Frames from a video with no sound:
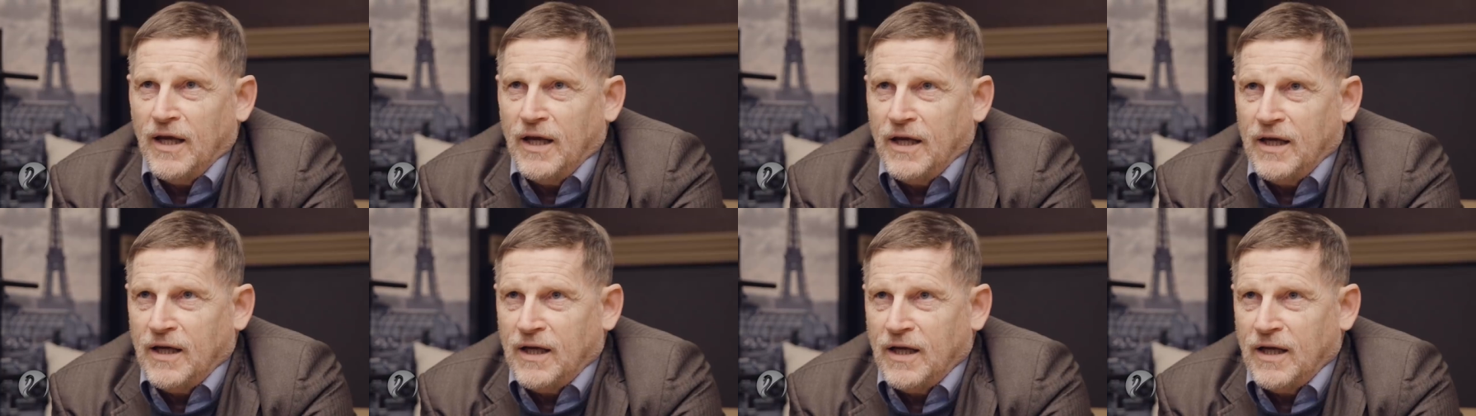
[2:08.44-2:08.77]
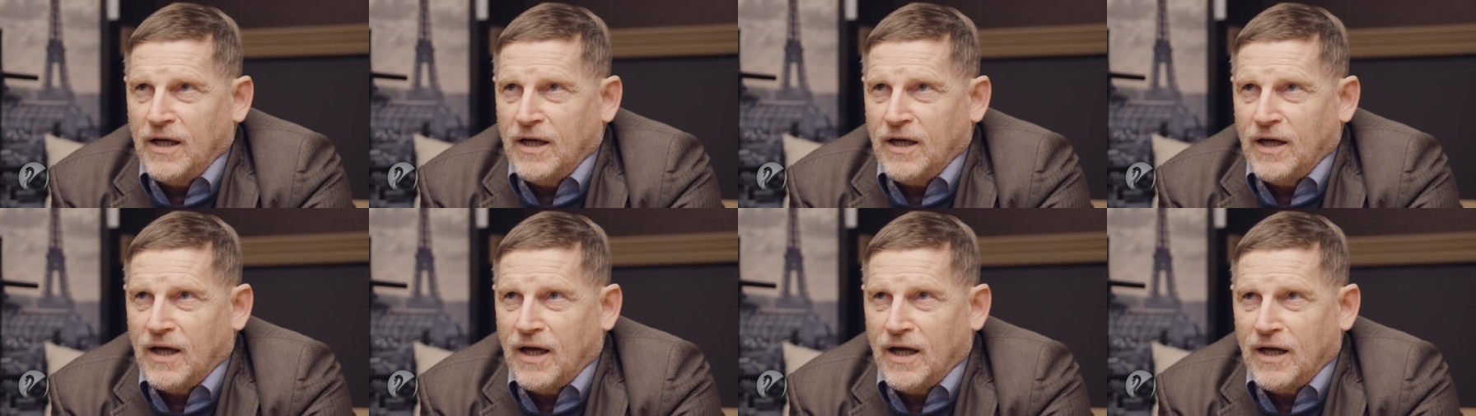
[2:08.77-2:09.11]

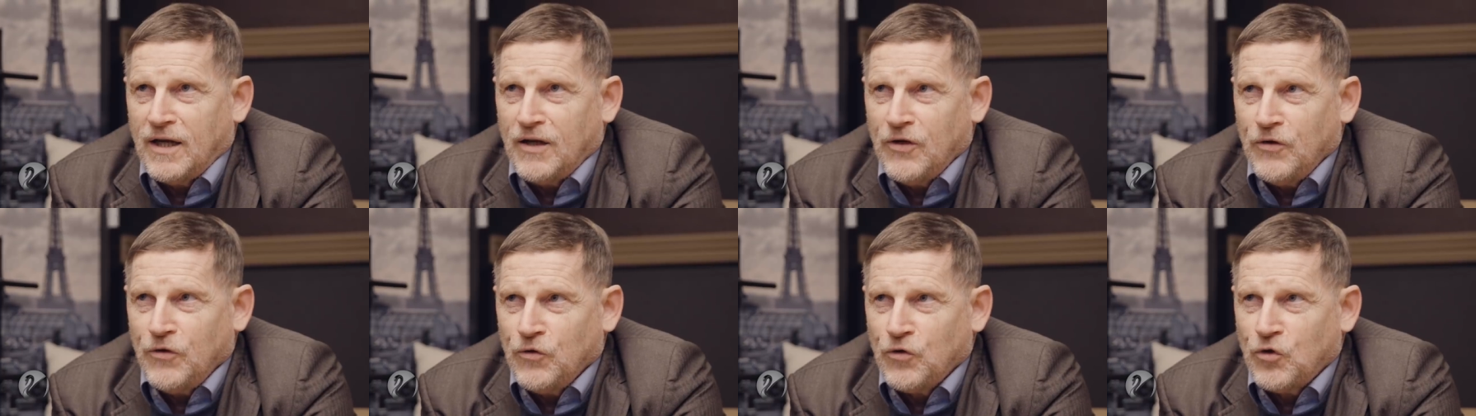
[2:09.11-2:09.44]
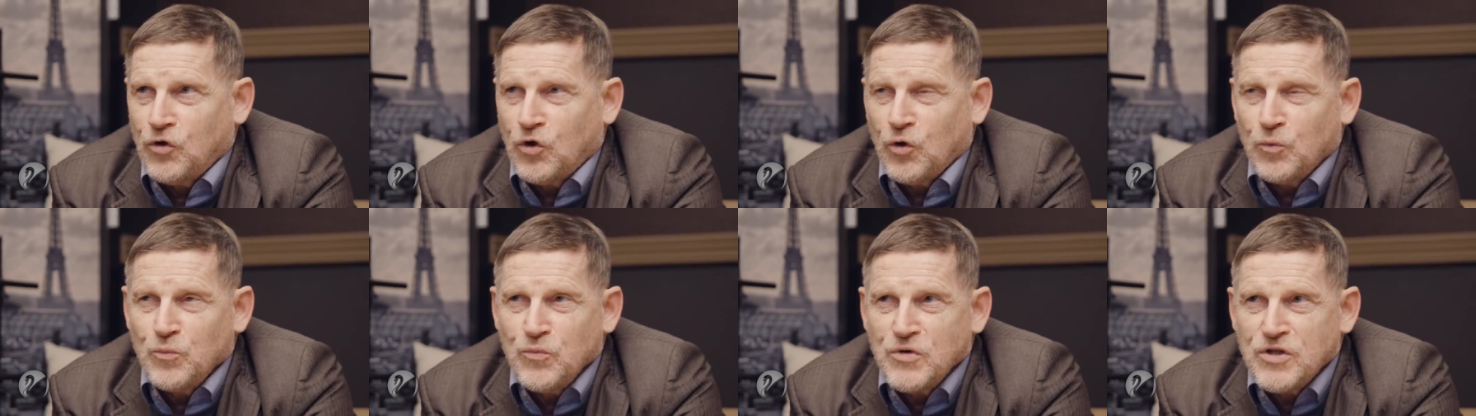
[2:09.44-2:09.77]
et à une
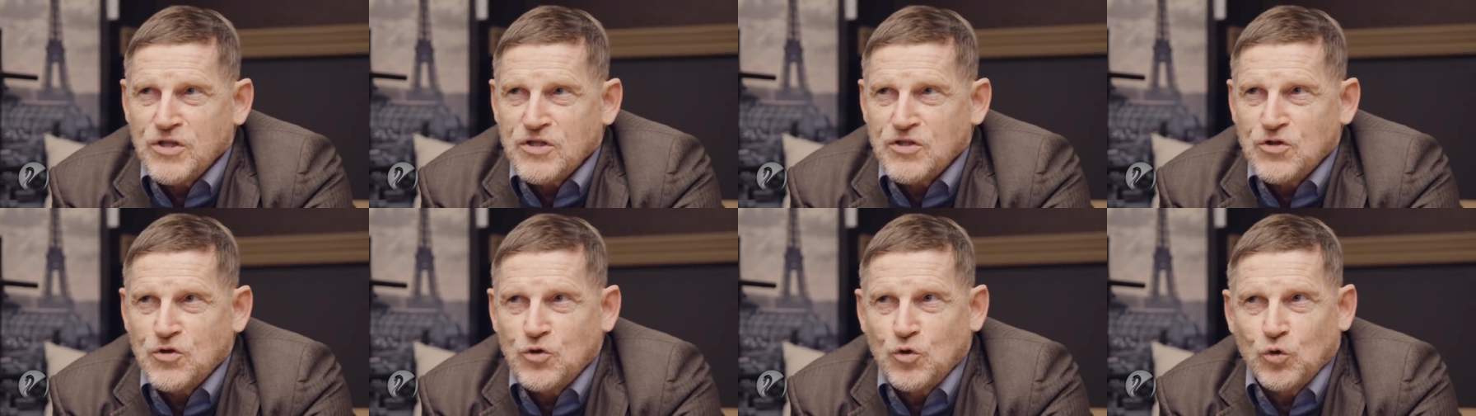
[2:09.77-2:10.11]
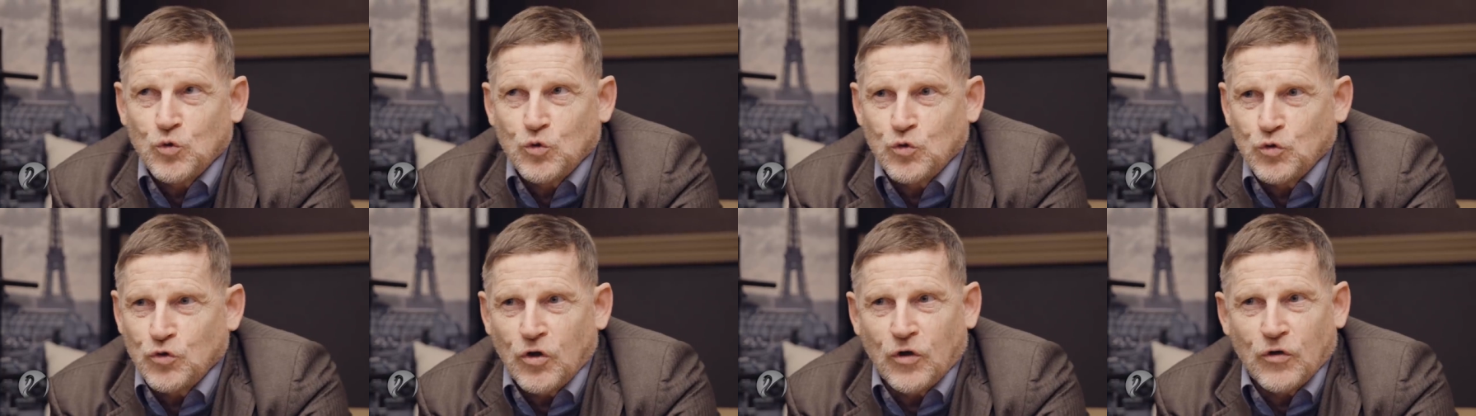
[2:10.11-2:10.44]

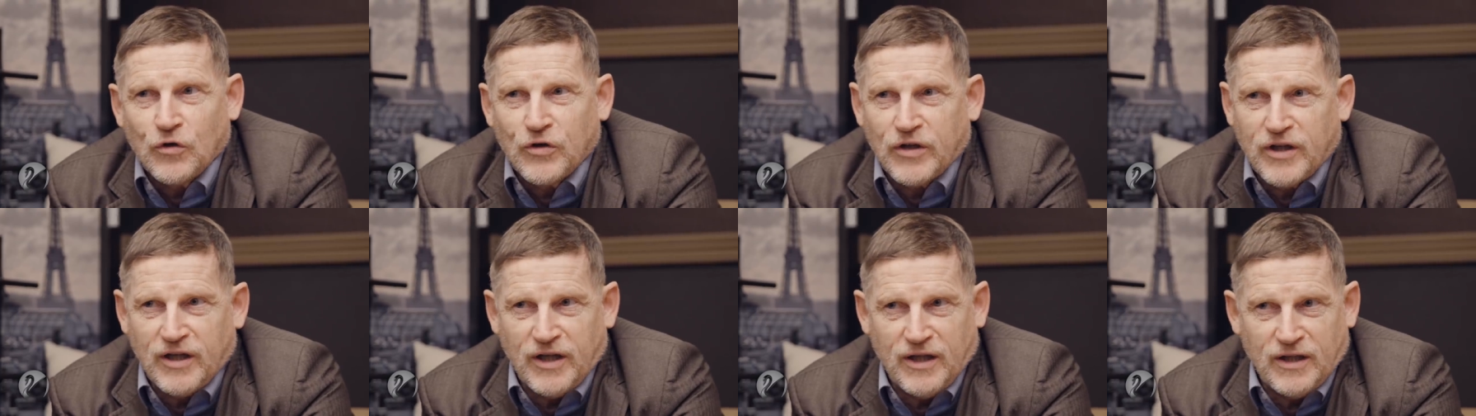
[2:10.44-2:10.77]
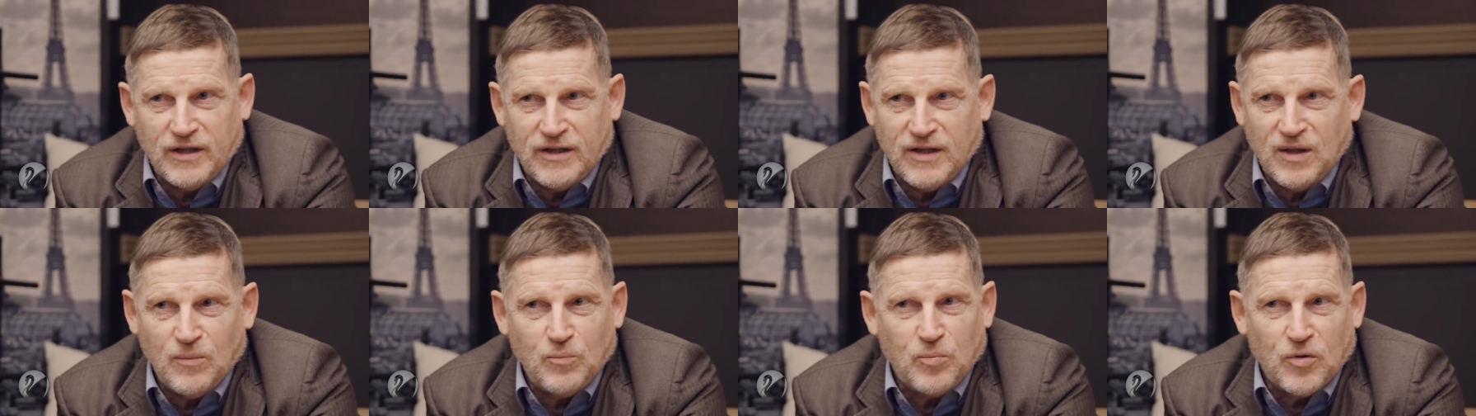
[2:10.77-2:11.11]
commission
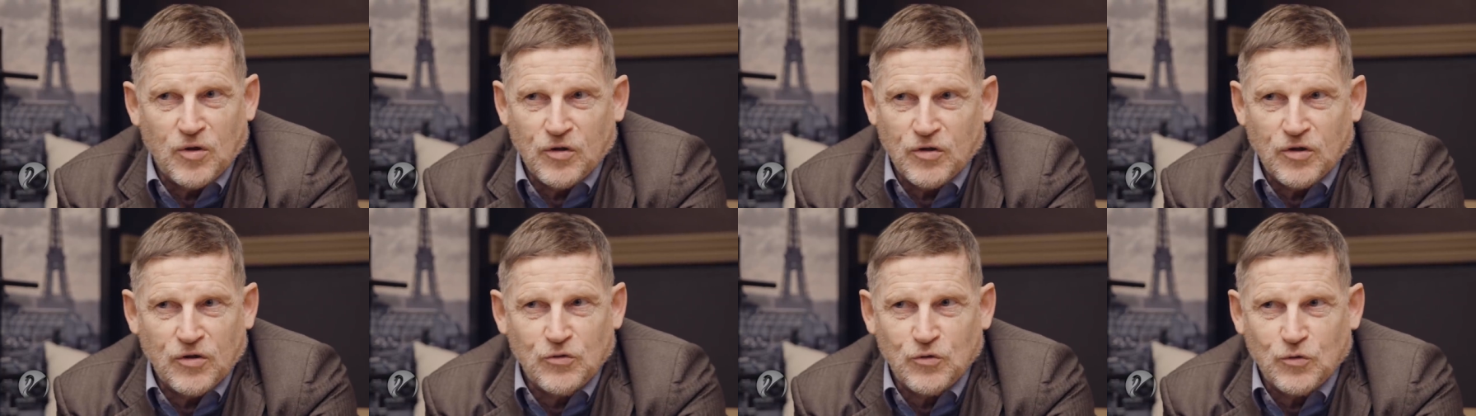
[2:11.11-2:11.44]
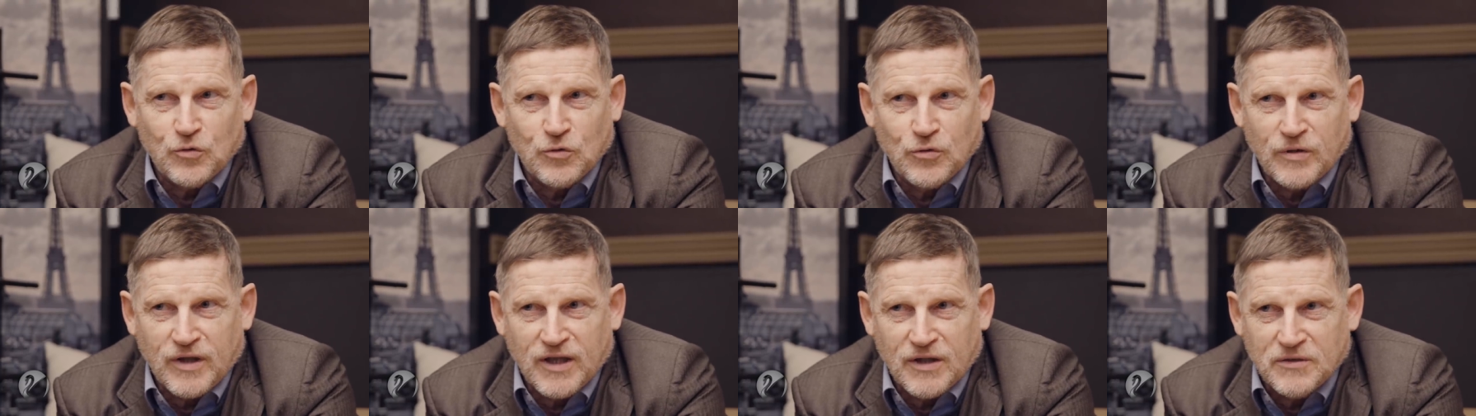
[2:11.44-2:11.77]
d'enquête dépendant du
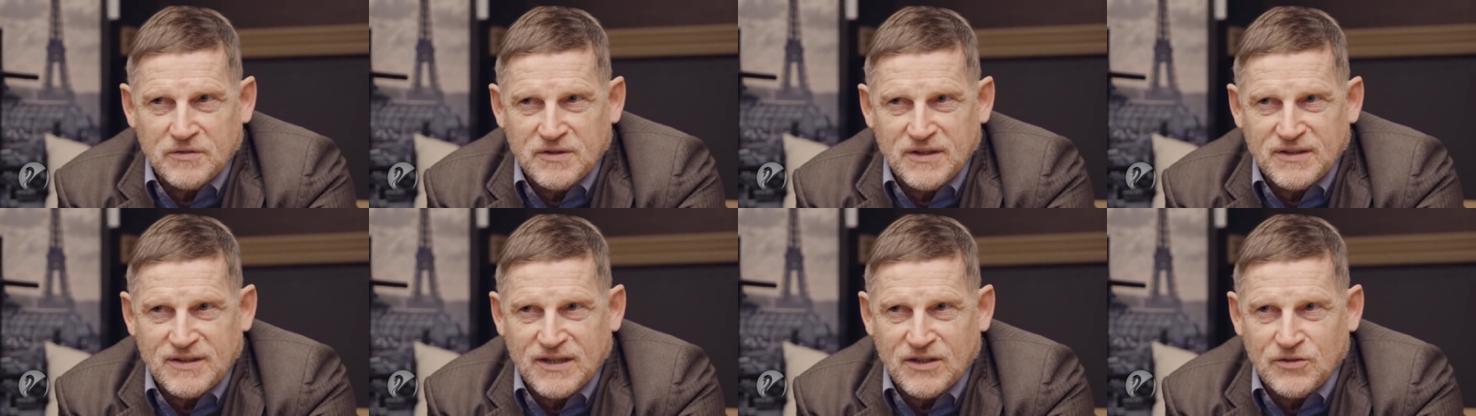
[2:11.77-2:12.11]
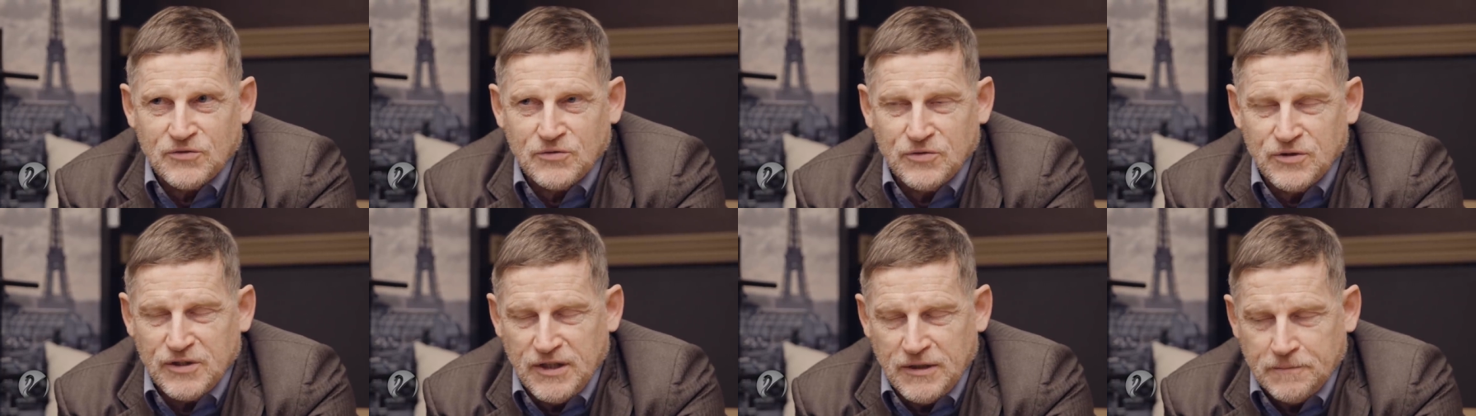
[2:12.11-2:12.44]
Congrès aux
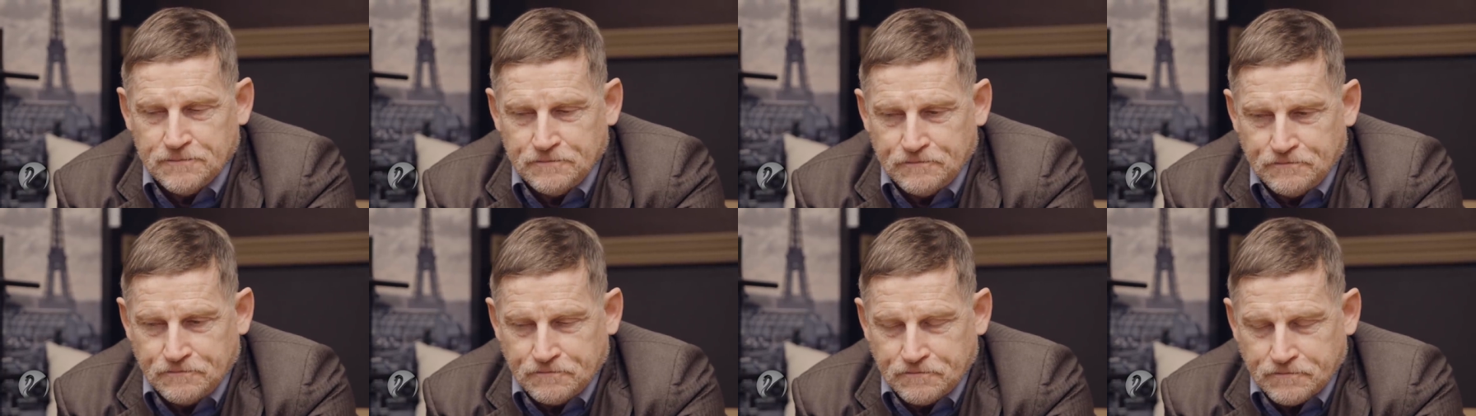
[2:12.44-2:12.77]
États-Unis,